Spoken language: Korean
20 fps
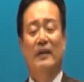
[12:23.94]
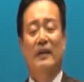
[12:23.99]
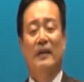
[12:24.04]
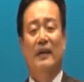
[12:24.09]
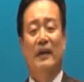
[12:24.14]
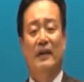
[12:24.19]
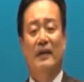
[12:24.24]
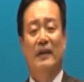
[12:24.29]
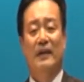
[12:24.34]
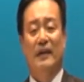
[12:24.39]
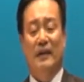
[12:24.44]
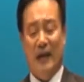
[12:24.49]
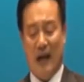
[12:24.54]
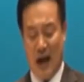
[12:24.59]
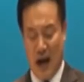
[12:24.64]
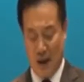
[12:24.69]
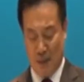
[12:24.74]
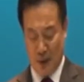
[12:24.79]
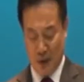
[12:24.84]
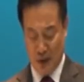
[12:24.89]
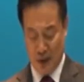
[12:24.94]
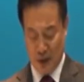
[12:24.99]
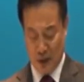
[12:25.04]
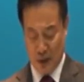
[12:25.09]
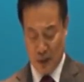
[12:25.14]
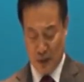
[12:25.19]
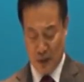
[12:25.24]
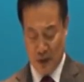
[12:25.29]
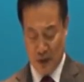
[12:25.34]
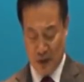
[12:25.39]
그러니까 이 아버지라고
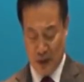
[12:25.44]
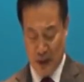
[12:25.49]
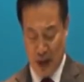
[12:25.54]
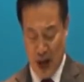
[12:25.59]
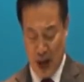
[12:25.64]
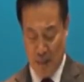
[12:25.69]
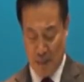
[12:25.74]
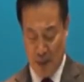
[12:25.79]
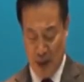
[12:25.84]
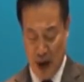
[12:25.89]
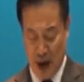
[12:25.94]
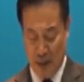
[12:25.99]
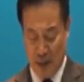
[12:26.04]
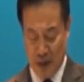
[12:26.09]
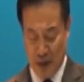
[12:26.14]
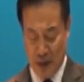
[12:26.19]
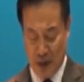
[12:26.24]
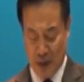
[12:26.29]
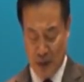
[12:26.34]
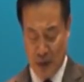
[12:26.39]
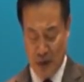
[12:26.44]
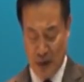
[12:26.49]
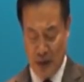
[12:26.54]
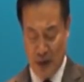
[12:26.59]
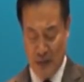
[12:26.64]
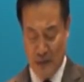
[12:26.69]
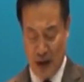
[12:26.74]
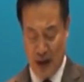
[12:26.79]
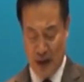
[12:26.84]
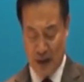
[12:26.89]
부르는가, 아빠, 아버지라고 부르는 이
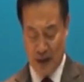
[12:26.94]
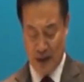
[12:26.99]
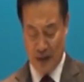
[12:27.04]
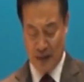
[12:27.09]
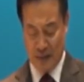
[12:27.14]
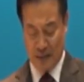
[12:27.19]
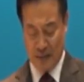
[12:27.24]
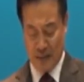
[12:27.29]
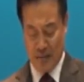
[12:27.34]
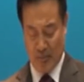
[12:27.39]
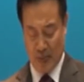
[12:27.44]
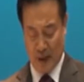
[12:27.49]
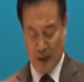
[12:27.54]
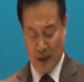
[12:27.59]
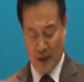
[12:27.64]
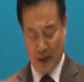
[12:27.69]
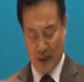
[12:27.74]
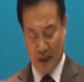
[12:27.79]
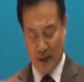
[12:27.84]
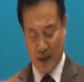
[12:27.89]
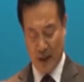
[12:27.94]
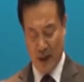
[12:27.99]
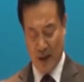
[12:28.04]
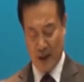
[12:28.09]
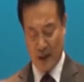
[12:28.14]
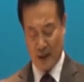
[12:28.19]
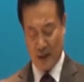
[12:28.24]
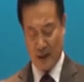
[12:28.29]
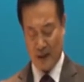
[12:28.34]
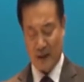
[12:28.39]
말은
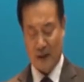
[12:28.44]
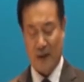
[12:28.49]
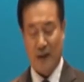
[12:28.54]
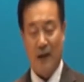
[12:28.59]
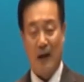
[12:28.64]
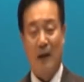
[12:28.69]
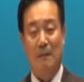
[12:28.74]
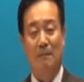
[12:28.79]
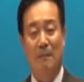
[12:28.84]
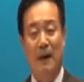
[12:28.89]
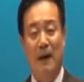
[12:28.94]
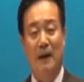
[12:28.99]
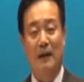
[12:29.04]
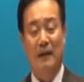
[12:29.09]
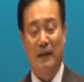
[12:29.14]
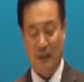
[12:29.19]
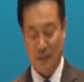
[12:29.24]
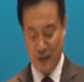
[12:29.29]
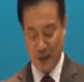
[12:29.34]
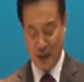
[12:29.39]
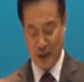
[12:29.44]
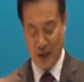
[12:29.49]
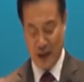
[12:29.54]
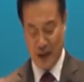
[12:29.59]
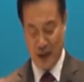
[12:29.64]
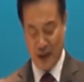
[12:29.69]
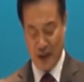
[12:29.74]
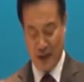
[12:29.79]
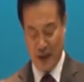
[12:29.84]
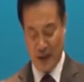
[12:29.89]
그냥 아빠 이렇게 부르는 게
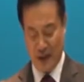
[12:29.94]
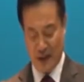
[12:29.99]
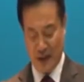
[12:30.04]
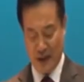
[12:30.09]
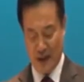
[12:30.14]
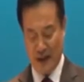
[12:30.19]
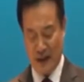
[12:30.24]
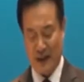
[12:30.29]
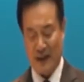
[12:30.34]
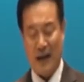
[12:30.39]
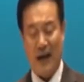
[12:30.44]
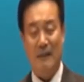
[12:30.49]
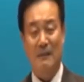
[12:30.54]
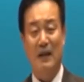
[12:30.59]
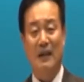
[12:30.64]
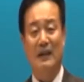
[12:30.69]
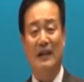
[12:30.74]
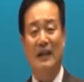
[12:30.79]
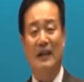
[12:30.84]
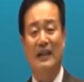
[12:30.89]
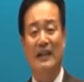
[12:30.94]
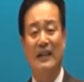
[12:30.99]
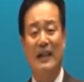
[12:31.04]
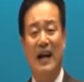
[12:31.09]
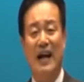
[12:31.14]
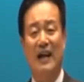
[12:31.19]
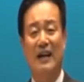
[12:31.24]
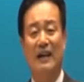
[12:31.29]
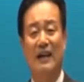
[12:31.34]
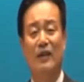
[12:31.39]
아니라 이 까마귀가
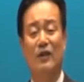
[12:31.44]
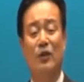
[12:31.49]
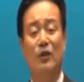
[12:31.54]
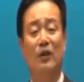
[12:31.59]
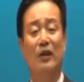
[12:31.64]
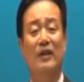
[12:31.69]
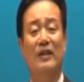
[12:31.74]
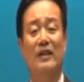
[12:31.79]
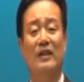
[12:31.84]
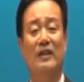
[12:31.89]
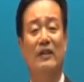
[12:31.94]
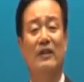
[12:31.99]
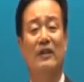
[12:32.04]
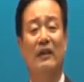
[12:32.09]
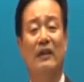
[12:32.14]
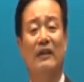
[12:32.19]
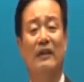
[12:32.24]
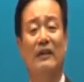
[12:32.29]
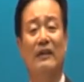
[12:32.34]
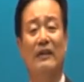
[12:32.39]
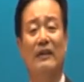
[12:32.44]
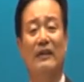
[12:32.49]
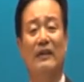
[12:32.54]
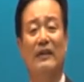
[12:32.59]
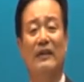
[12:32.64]
깍깍 소리를 지른 것 같은